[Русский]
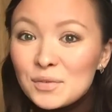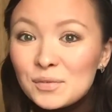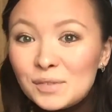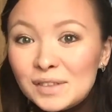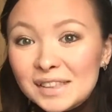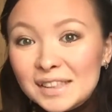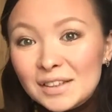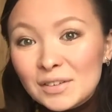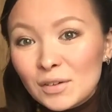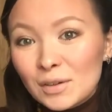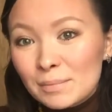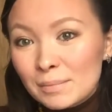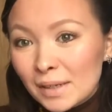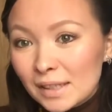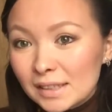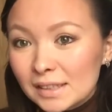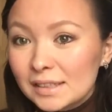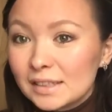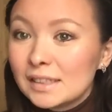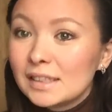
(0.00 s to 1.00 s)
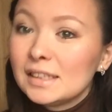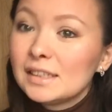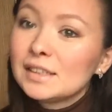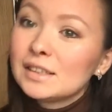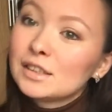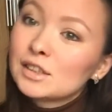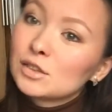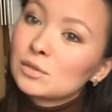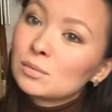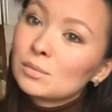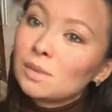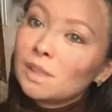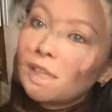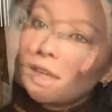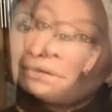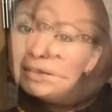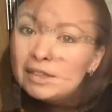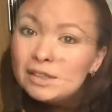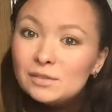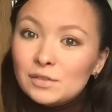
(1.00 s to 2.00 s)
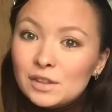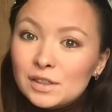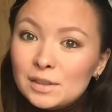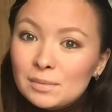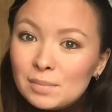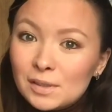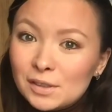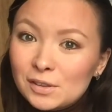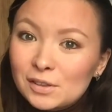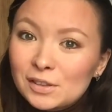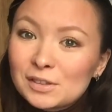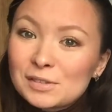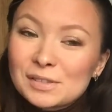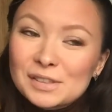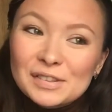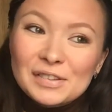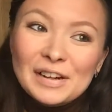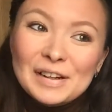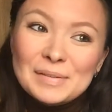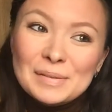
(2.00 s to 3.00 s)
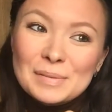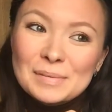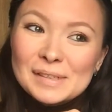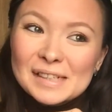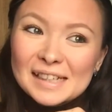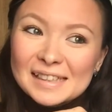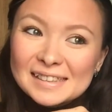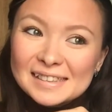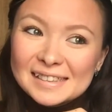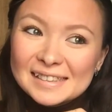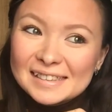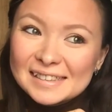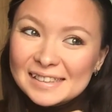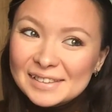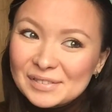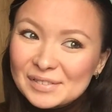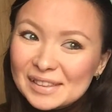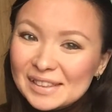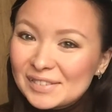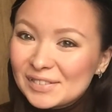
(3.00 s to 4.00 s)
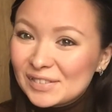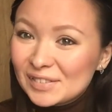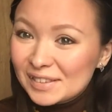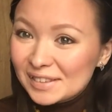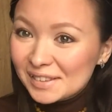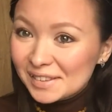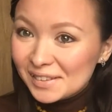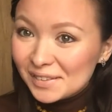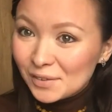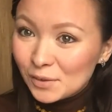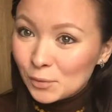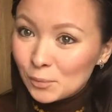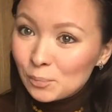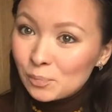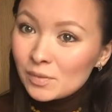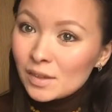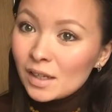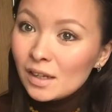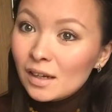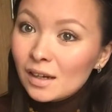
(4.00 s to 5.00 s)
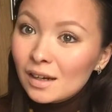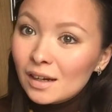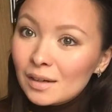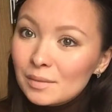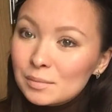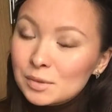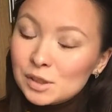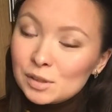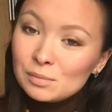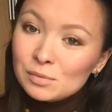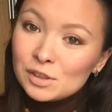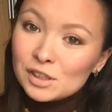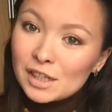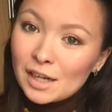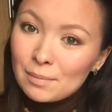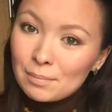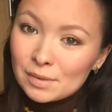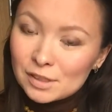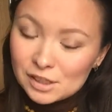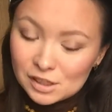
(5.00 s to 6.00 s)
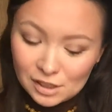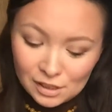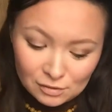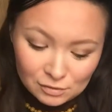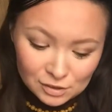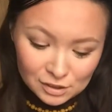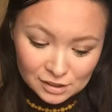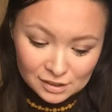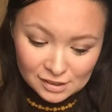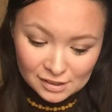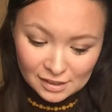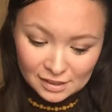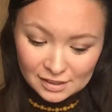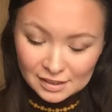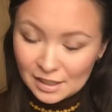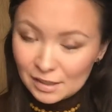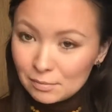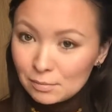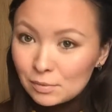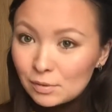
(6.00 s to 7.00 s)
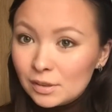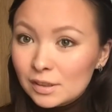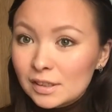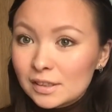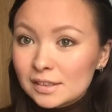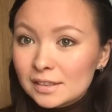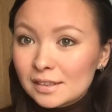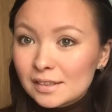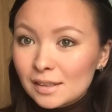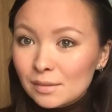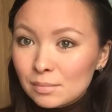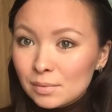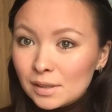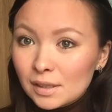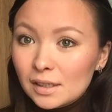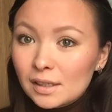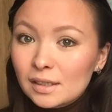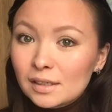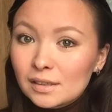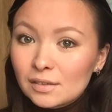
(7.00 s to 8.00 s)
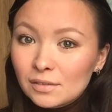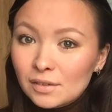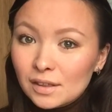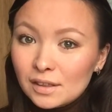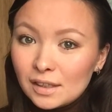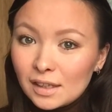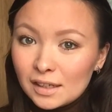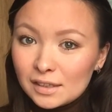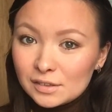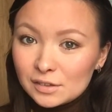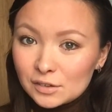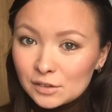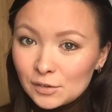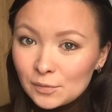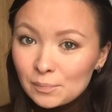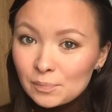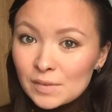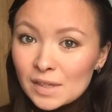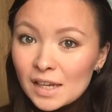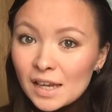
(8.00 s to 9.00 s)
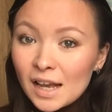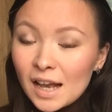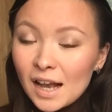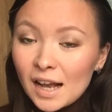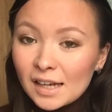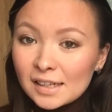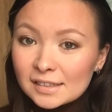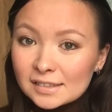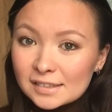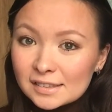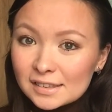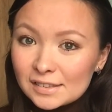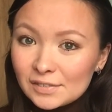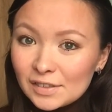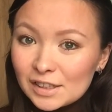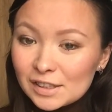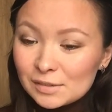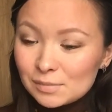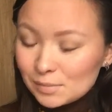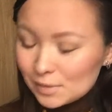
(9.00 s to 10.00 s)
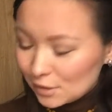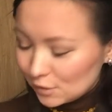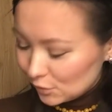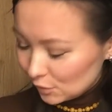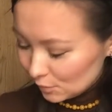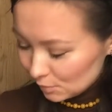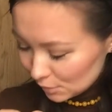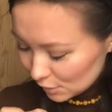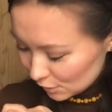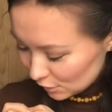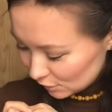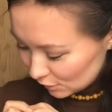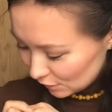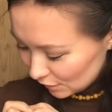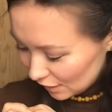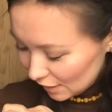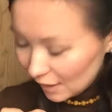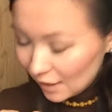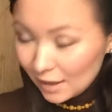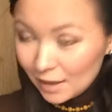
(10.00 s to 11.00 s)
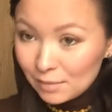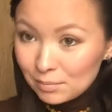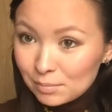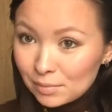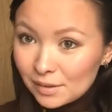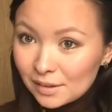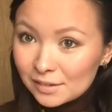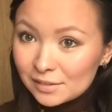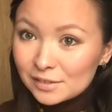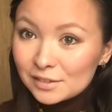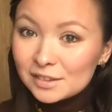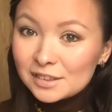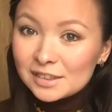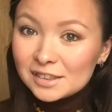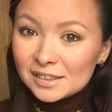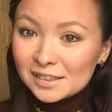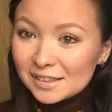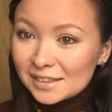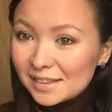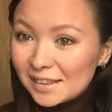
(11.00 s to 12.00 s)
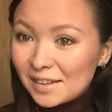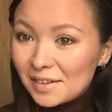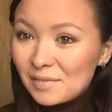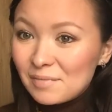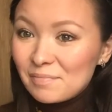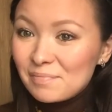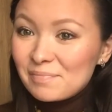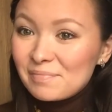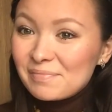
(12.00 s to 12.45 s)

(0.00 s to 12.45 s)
Вот такой малыш у меня. Мы сегодня продолжим с вами общаться на тему того, что почему же я пошла учиться, а не работать, когда я переехала в Голландию. Остановились мы на том, что я получила...